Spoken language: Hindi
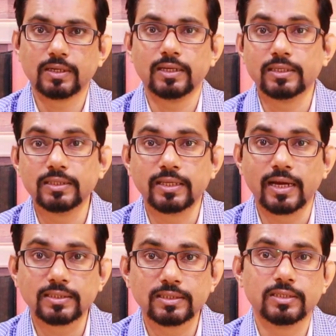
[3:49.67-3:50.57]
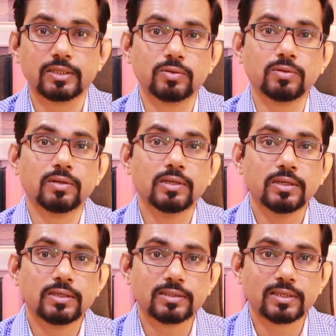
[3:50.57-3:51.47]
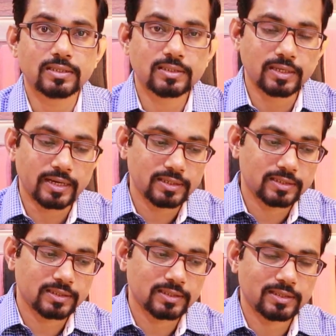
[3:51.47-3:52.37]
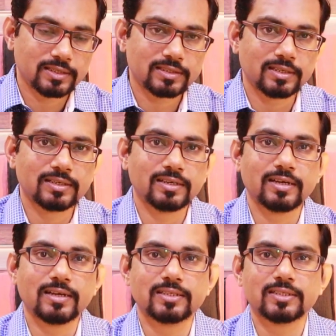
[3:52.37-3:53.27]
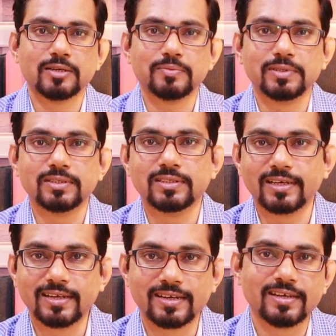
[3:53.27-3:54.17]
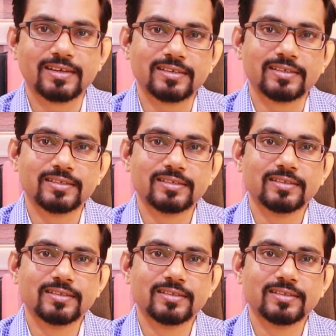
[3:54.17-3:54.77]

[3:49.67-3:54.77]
लेकिन ध्यान से देखो ज़रा साइड से एक संकरा रास्ता भी जा रहा है